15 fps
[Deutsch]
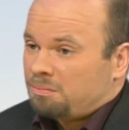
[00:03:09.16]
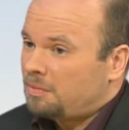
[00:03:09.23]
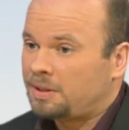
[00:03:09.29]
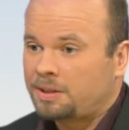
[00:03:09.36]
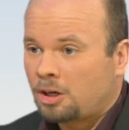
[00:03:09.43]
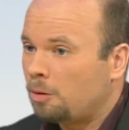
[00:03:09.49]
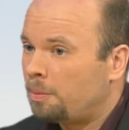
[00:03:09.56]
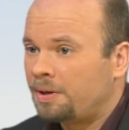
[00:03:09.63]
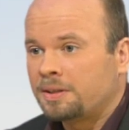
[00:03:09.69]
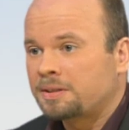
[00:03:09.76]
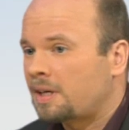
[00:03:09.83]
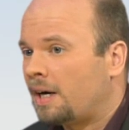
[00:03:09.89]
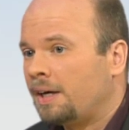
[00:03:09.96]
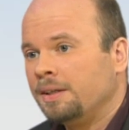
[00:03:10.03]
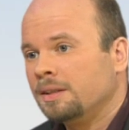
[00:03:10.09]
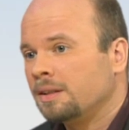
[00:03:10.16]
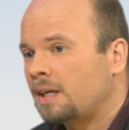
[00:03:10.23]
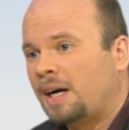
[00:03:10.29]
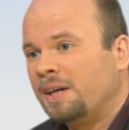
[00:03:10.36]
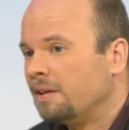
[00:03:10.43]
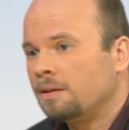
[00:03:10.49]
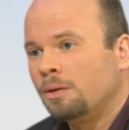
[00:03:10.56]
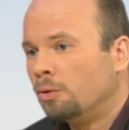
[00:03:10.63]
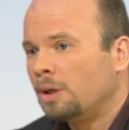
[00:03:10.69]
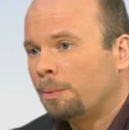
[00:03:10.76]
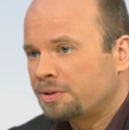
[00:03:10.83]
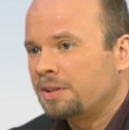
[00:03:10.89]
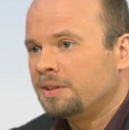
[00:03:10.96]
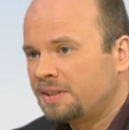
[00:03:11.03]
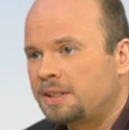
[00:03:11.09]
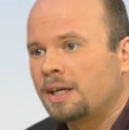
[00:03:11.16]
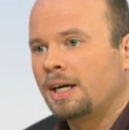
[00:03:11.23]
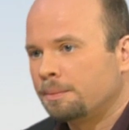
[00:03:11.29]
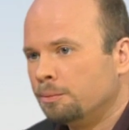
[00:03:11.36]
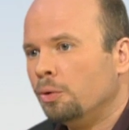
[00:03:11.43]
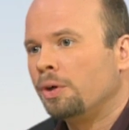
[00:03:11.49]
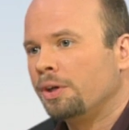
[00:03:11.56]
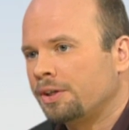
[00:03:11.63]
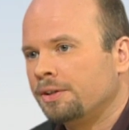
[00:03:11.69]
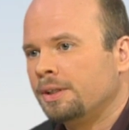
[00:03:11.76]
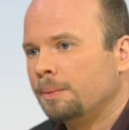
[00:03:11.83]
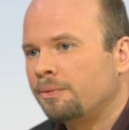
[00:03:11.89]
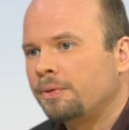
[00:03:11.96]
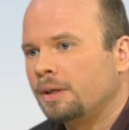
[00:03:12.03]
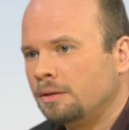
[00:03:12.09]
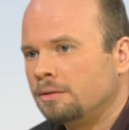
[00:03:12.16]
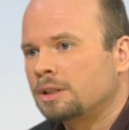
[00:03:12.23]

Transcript: Ich glaube, da ist keine, keine hundertprozentige Sicherheit möglich in dem Fall.